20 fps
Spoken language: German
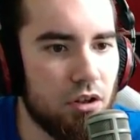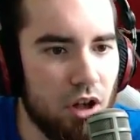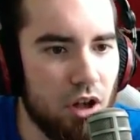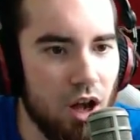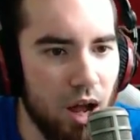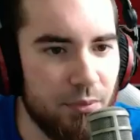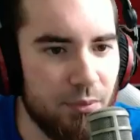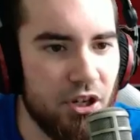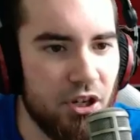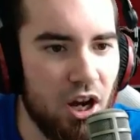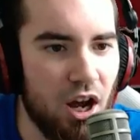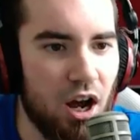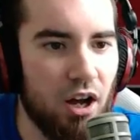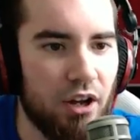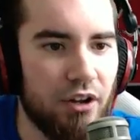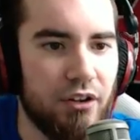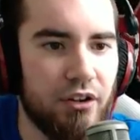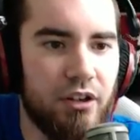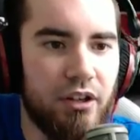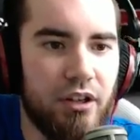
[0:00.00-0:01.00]
Komm
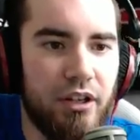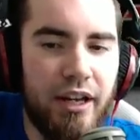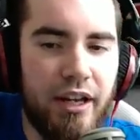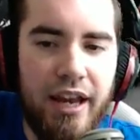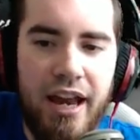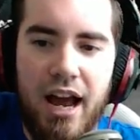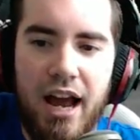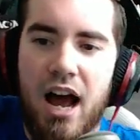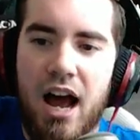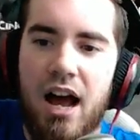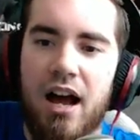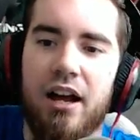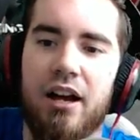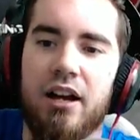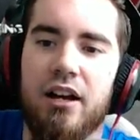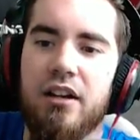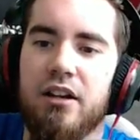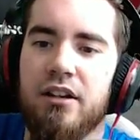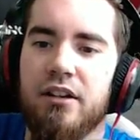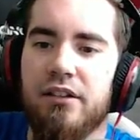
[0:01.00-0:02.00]
schon. Ja.
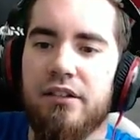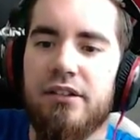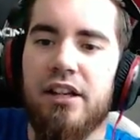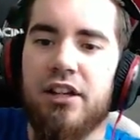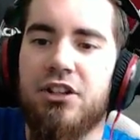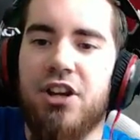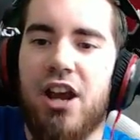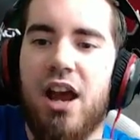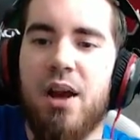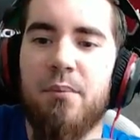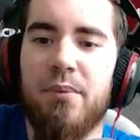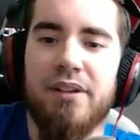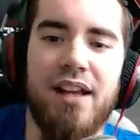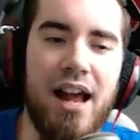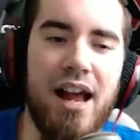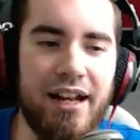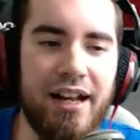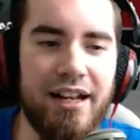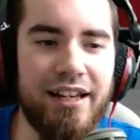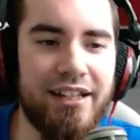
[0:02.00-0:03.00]
Der Champ ist
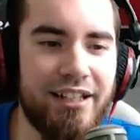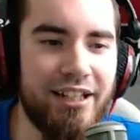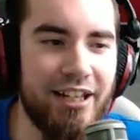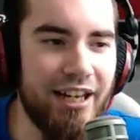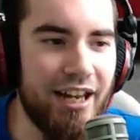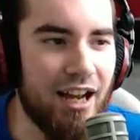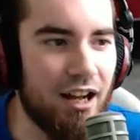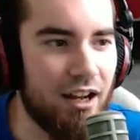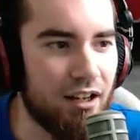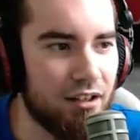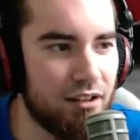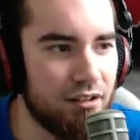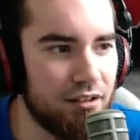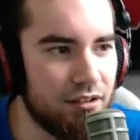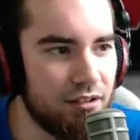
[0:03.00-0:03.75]
eigentlich hier.